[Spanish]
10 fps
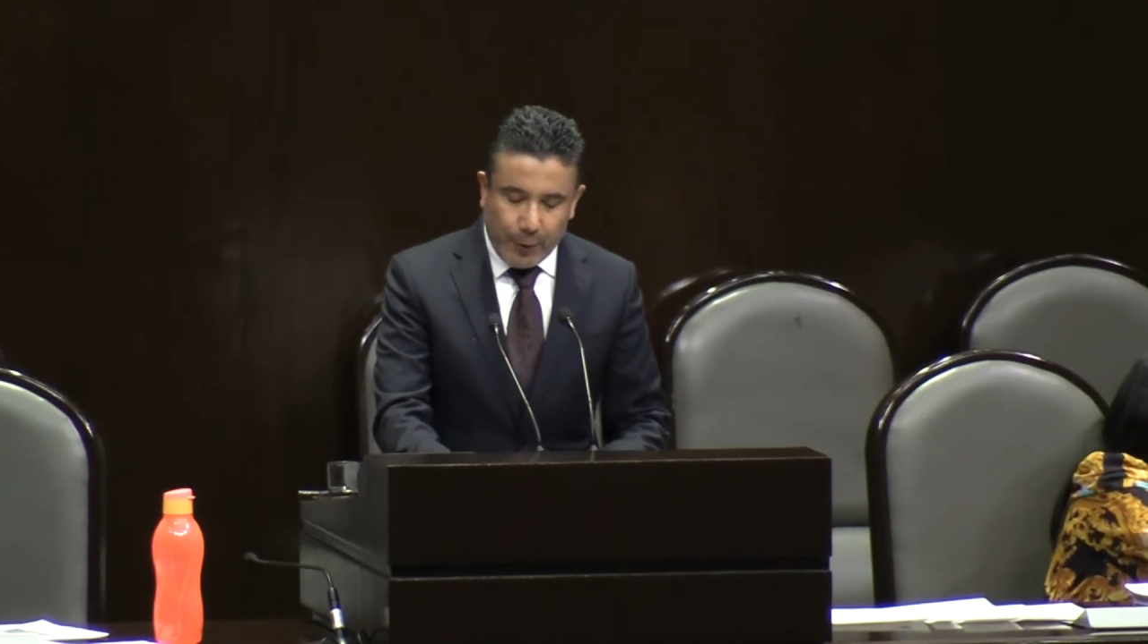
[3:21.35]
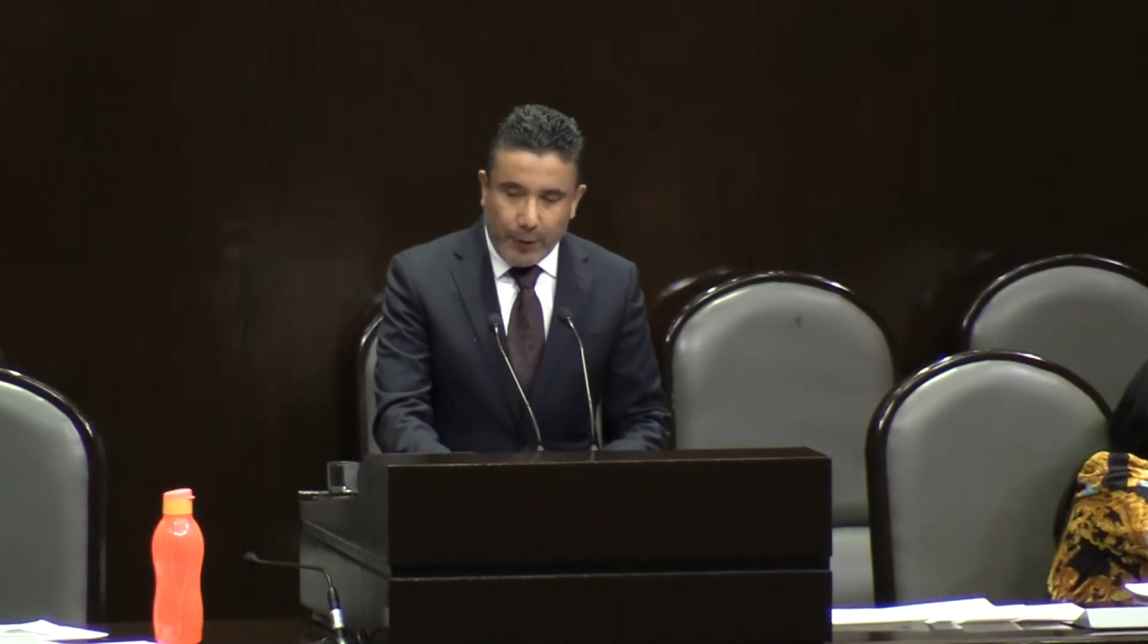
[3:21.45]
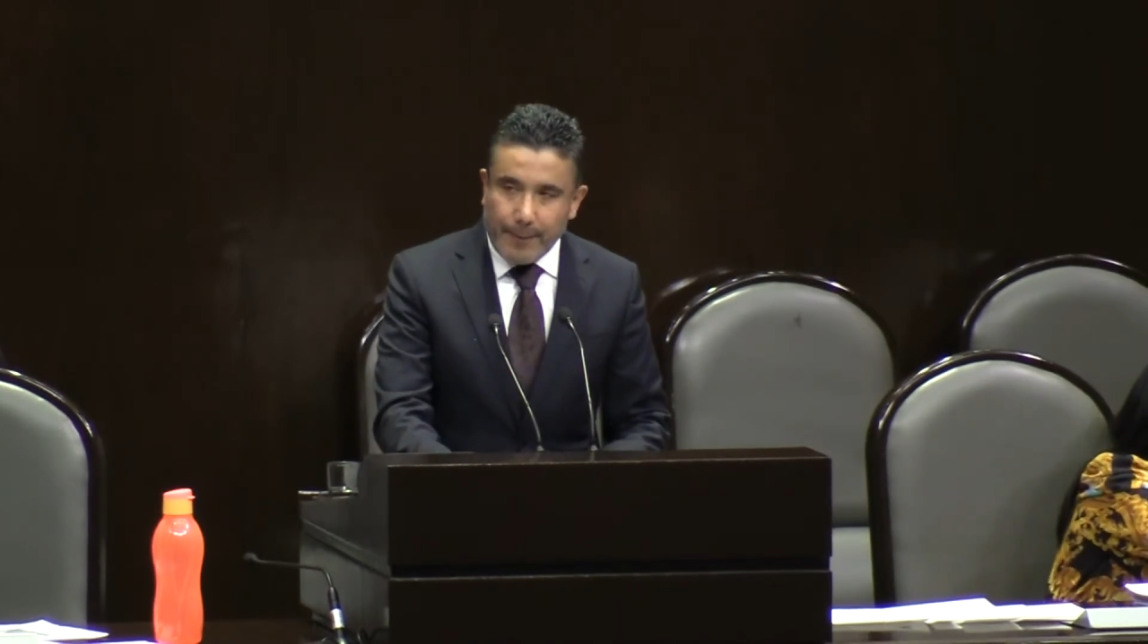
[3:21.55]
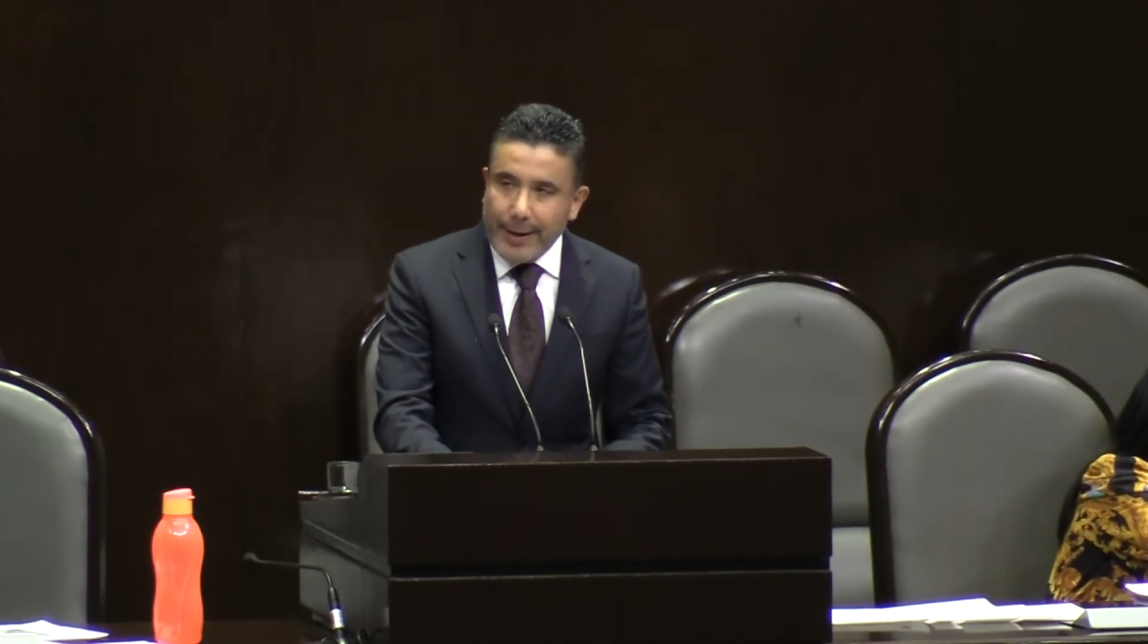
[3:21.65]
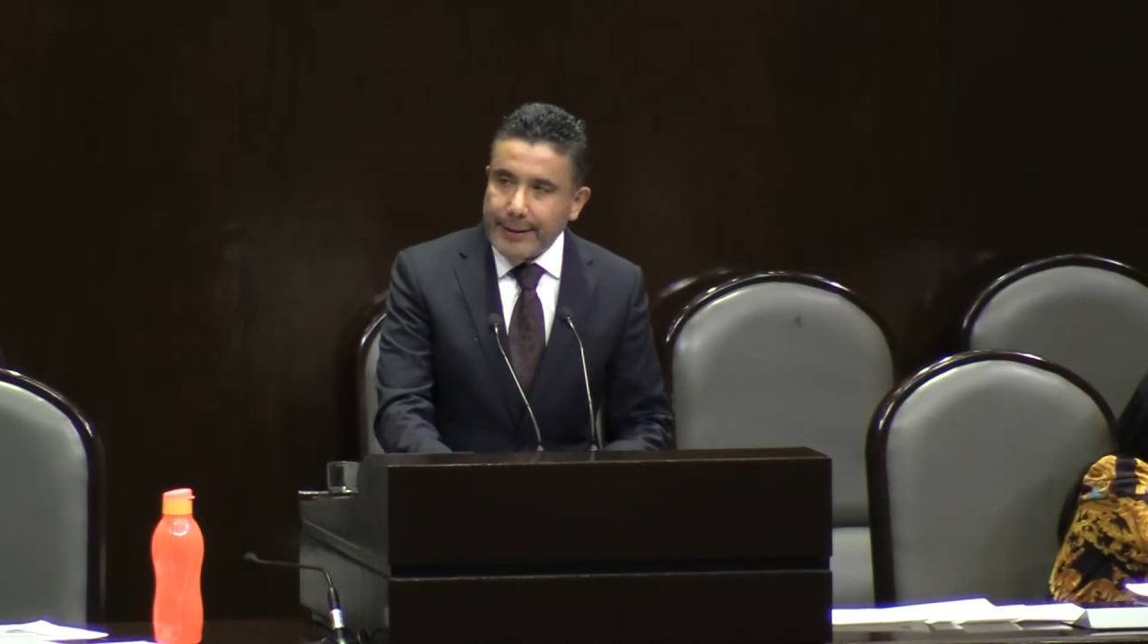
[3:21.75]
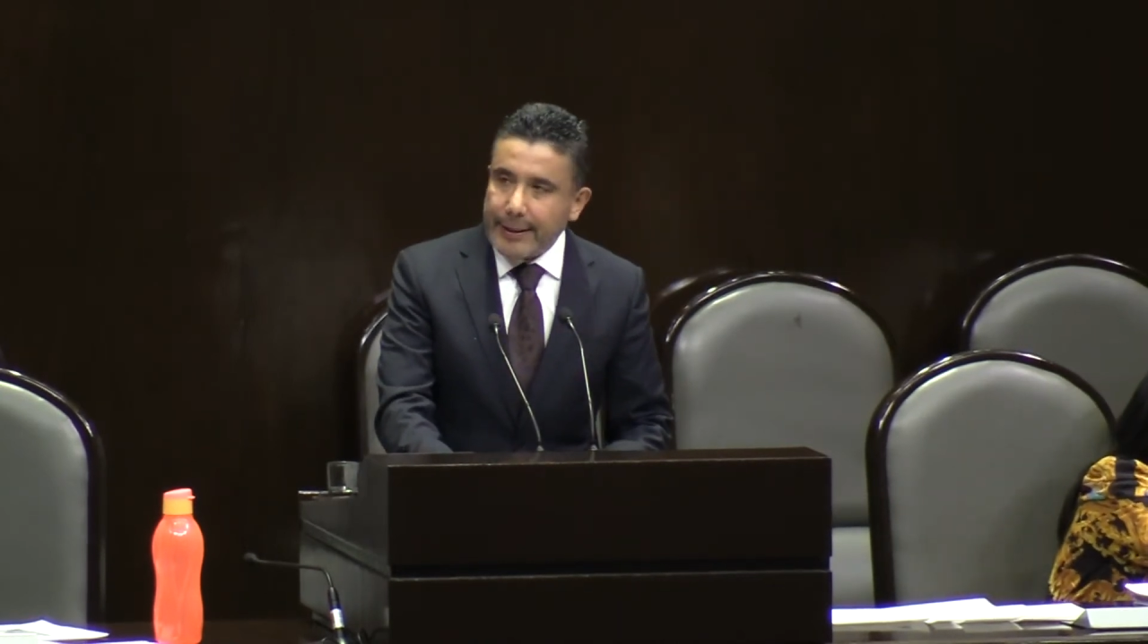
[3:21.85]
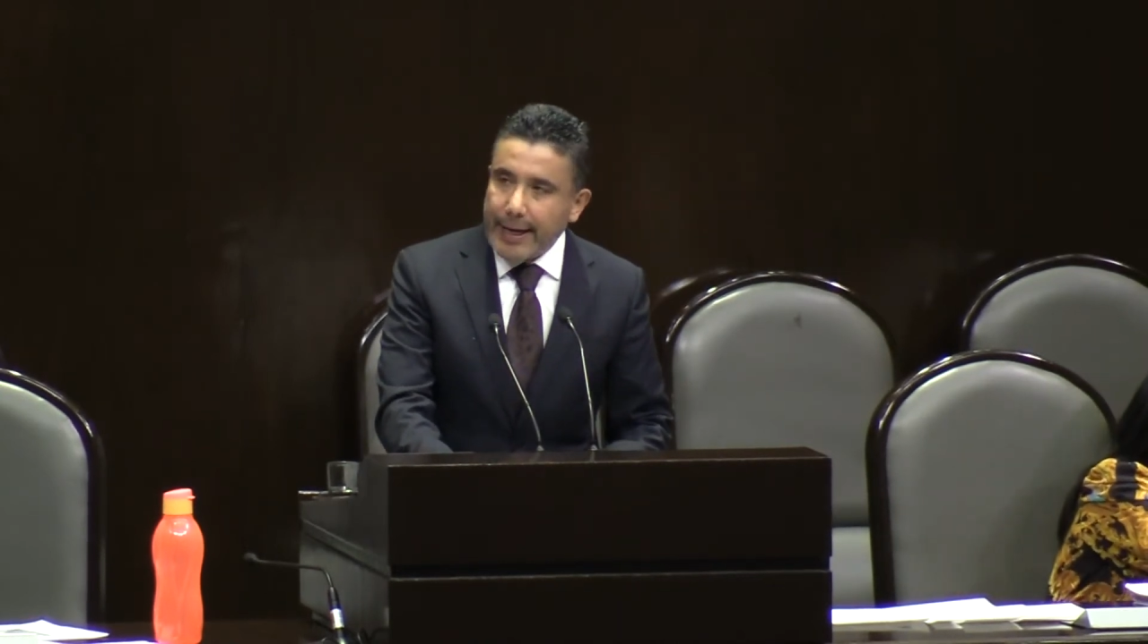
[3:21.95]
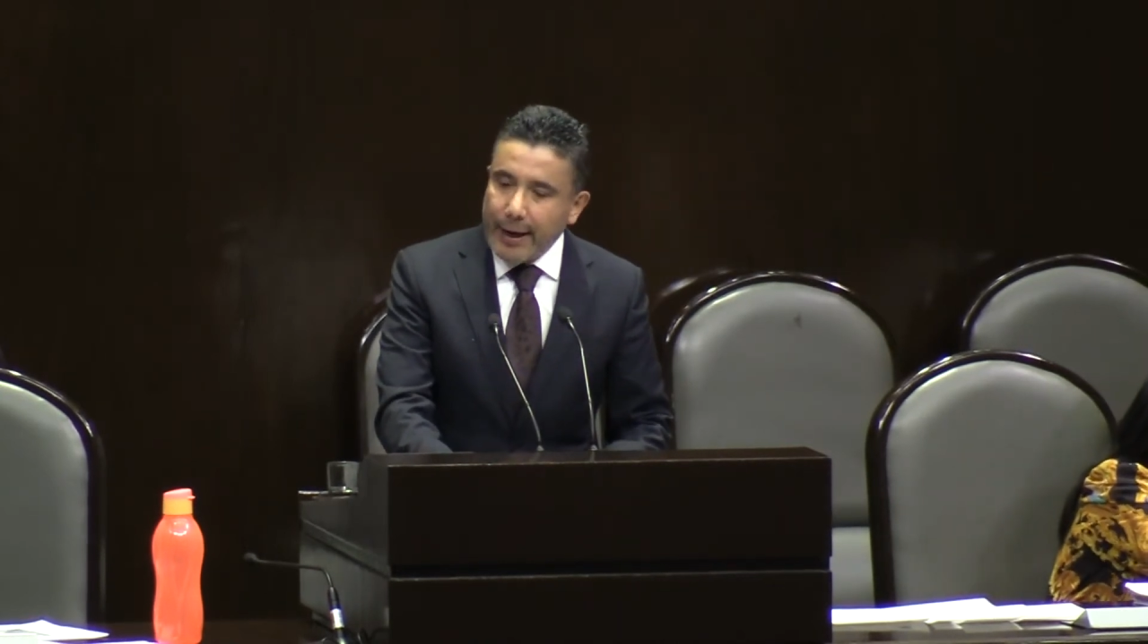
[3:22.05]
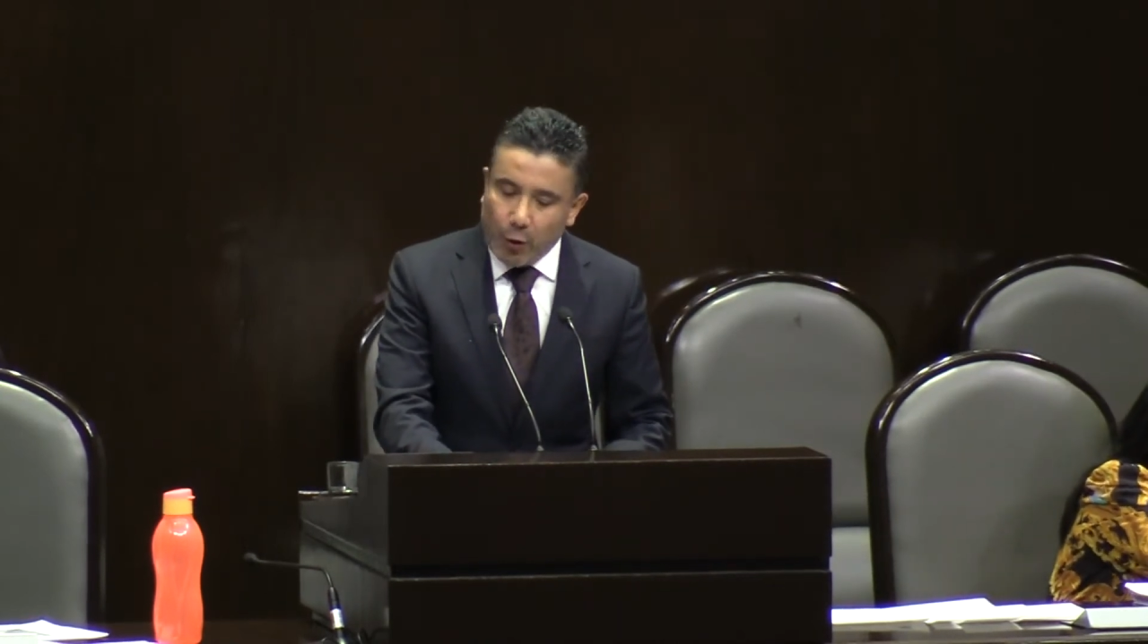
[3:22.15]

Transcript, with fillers: problemática